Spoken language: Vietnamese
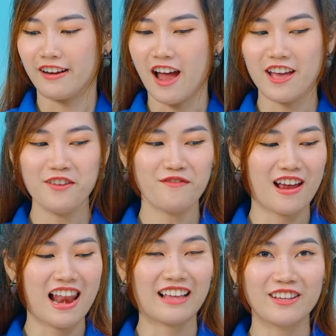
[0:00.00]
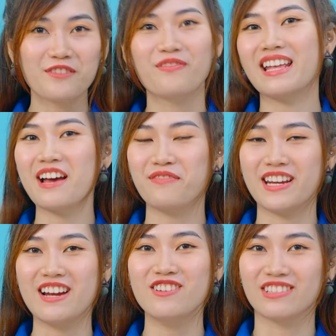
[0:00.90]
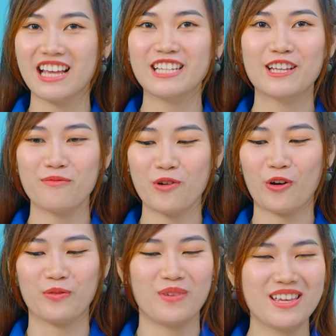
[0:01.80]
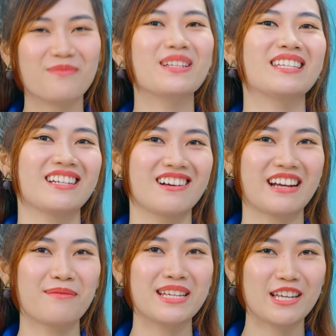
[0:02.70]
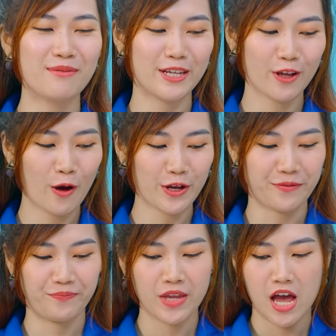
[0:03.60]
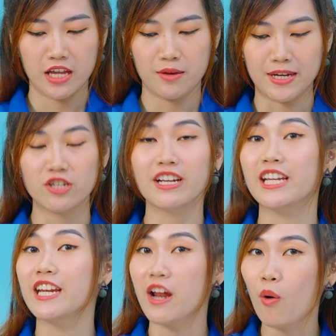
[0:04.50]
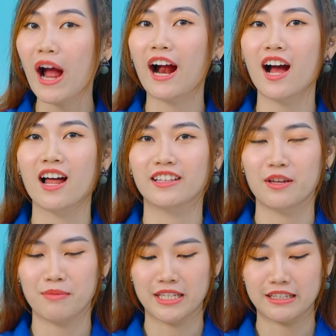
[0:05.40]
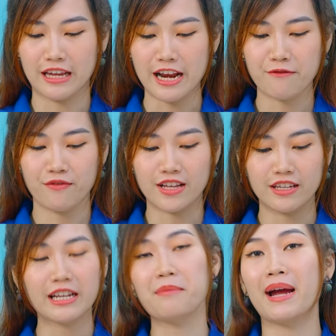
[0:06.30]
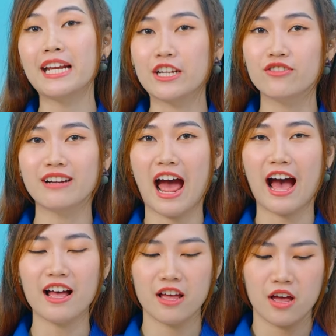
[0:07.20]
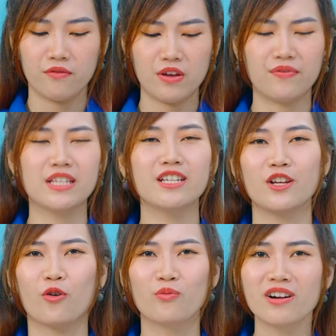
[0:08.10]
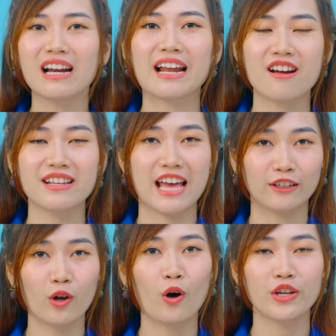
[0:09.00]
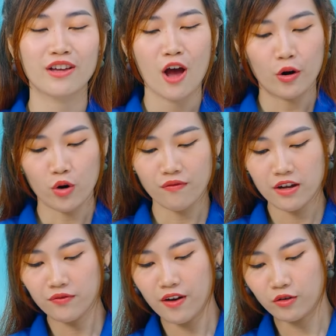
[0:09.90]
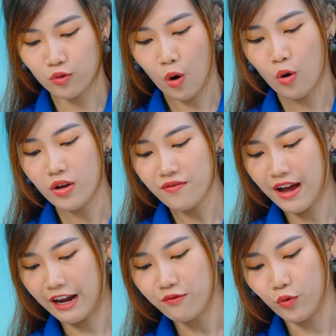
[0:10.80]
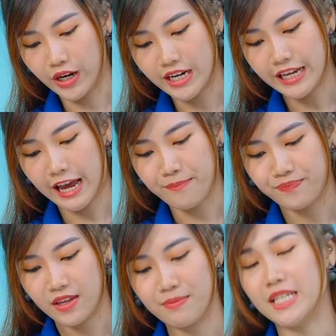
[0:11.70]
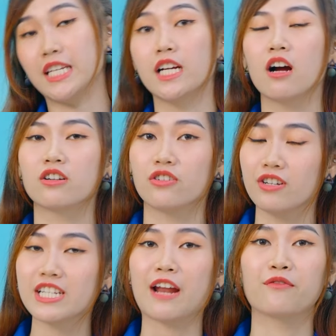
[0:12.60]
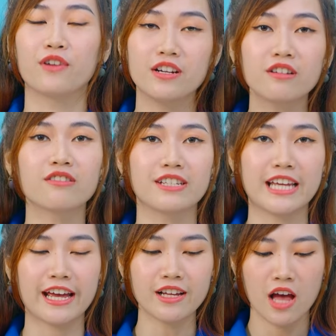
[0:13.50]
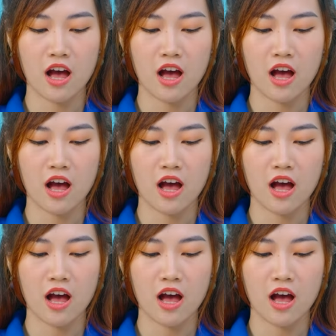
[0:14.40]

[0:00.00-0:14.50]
Đấy, vậy là thịt và gia vị đã được xay xong rồi, bây giờ mình chỉ cần đem đi chế biến thôi. Nhưng mà trước khi đi nấu ăn á, thì mình sẽ đem vệ sinh cái máy này trước đã. Việc vệ sinh thì cũng rất là đơn giản thôi. Đối với phần cối và các phụ kiện đi kèm thì mình chỉ cần rửa sạch với nước rửa chén.